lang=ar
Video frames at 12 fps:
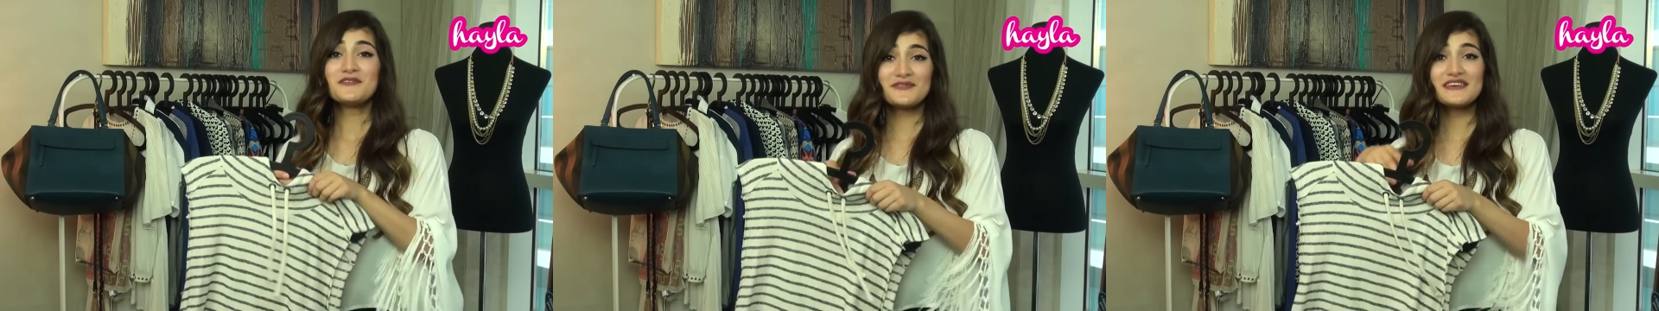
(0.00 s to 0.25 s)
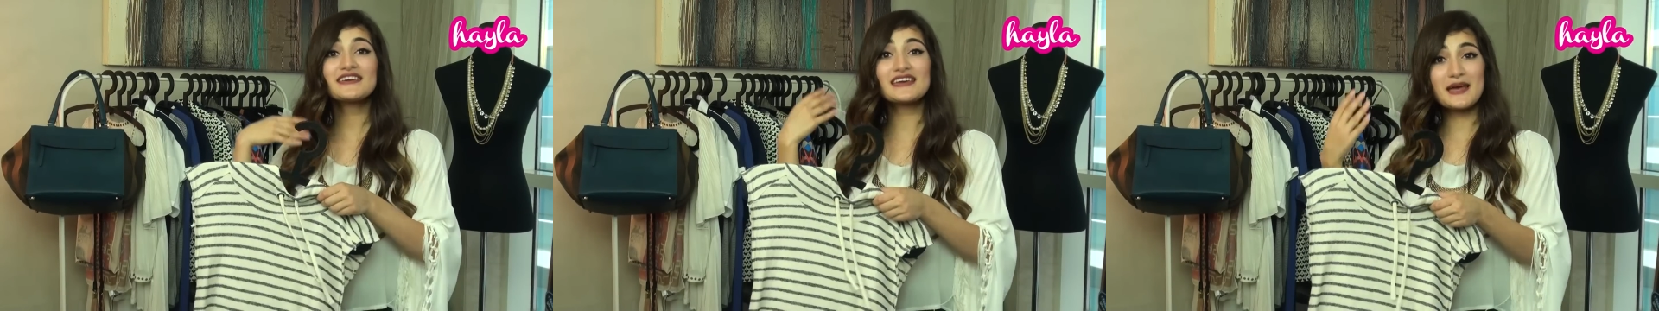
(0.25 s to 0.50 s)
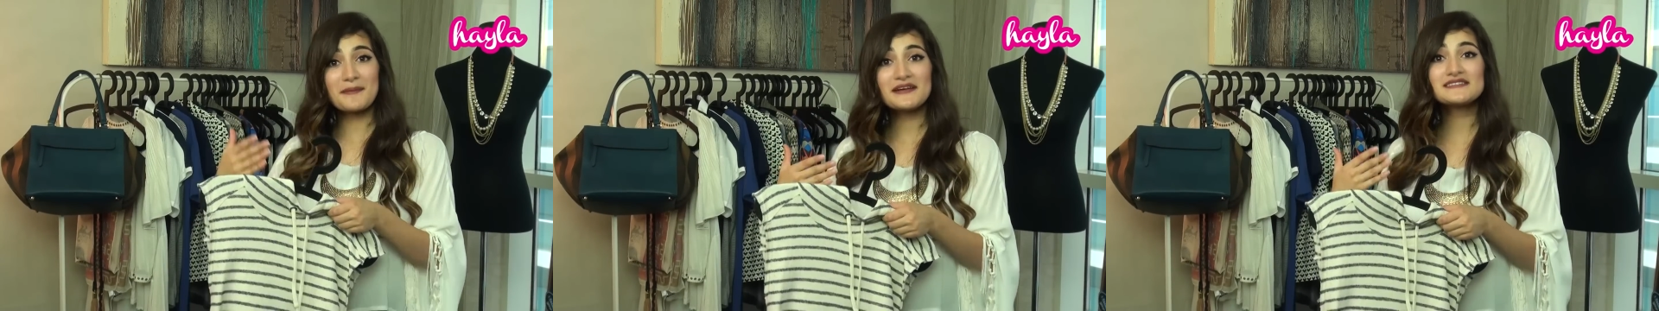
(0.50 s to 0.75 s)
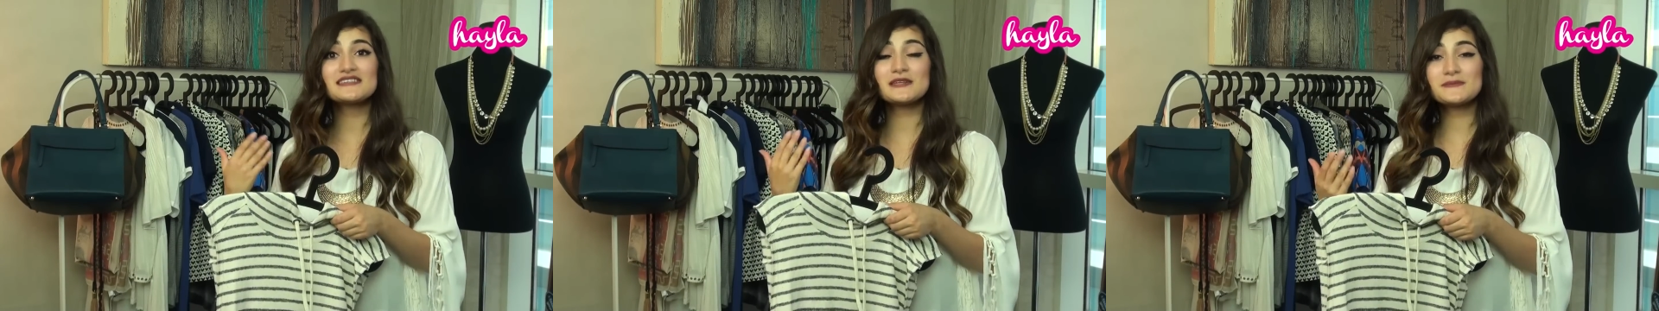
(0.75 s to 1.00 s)
فيكي كمان
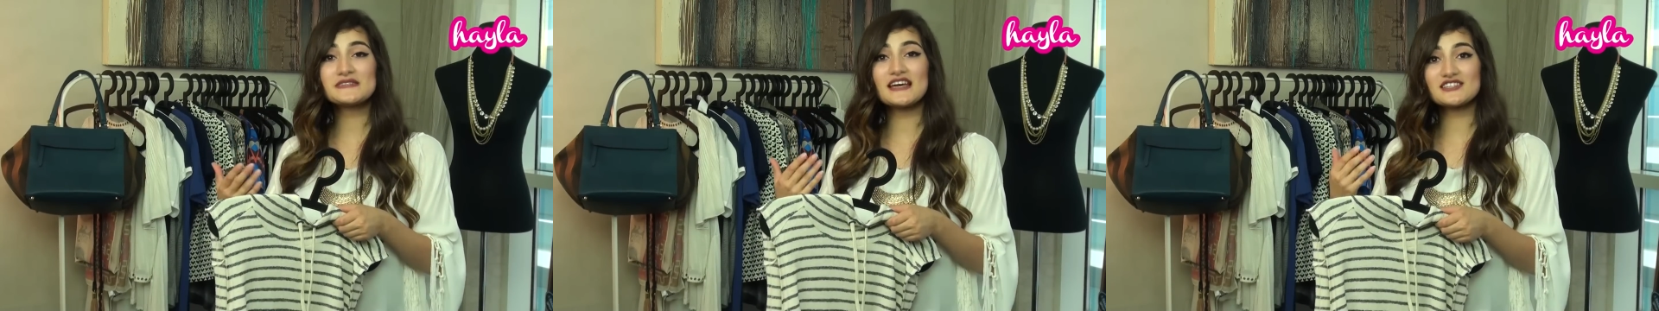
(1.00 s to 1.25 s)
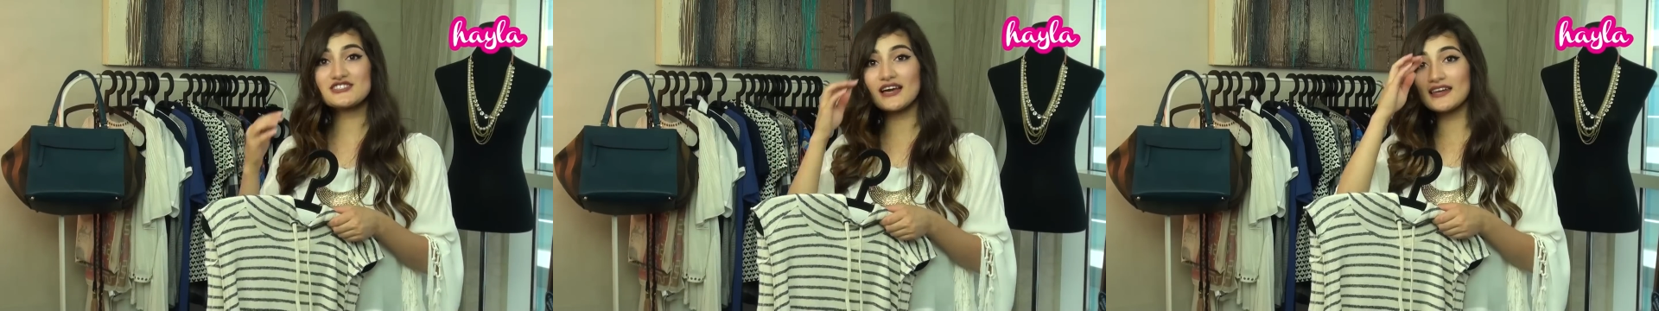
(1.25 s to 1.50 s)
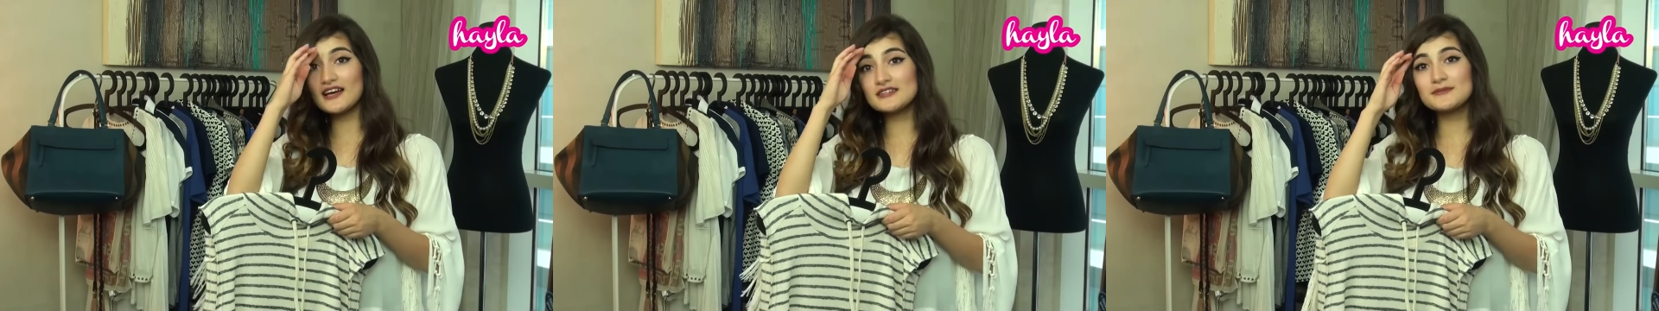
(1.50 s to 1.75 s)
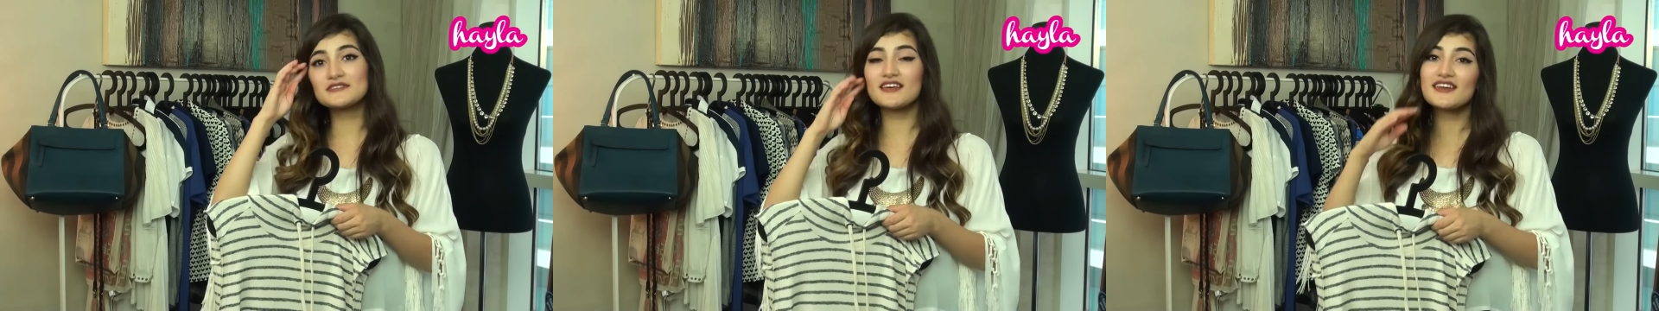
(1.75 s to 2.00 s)
تلبسي
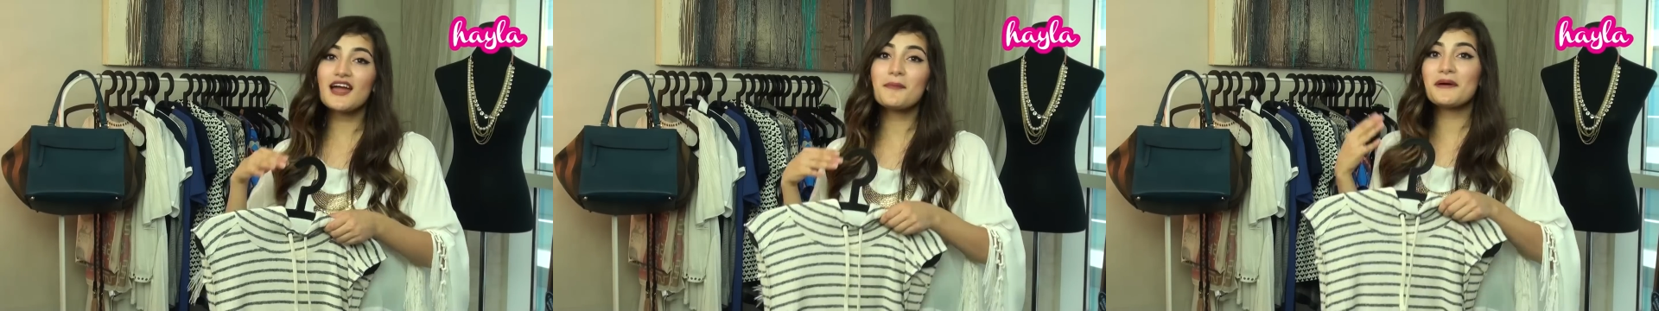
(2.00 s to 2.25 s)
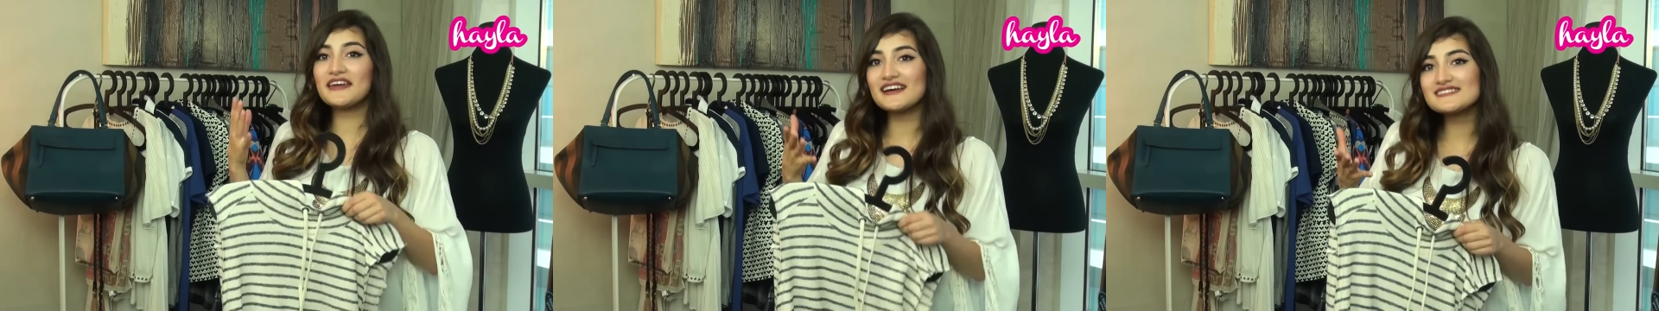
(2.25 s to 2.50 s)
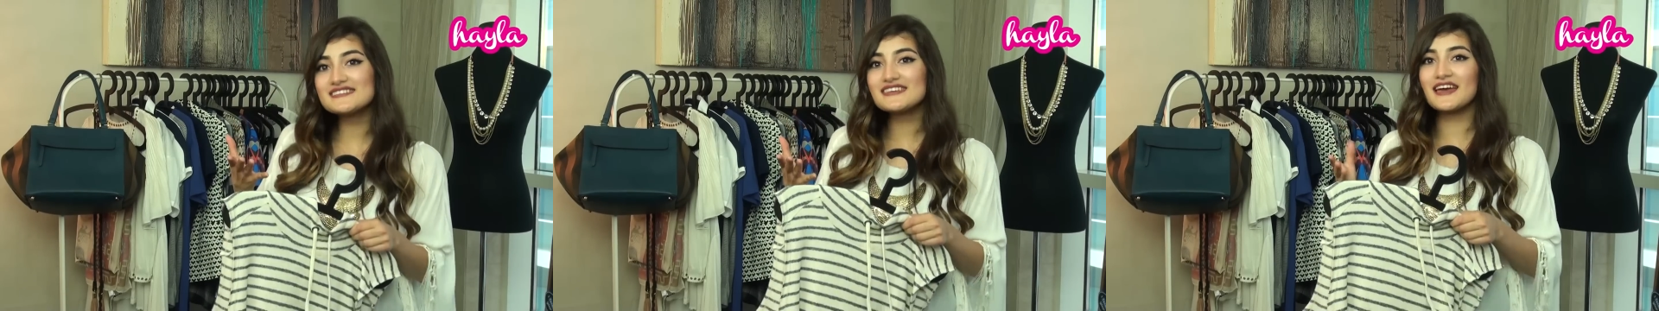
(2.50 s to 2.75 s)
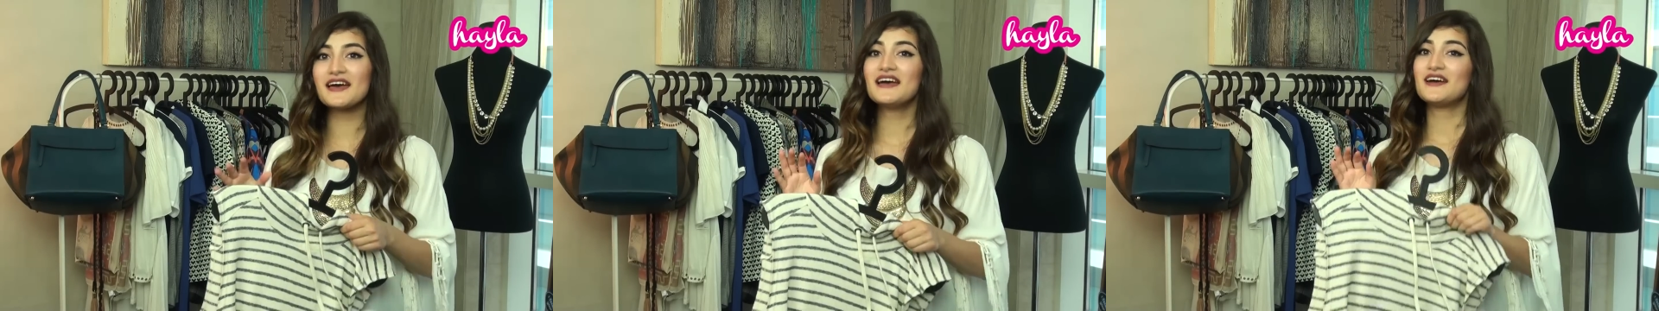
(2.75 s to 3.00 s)
هالشغلات بطريقه بناتيه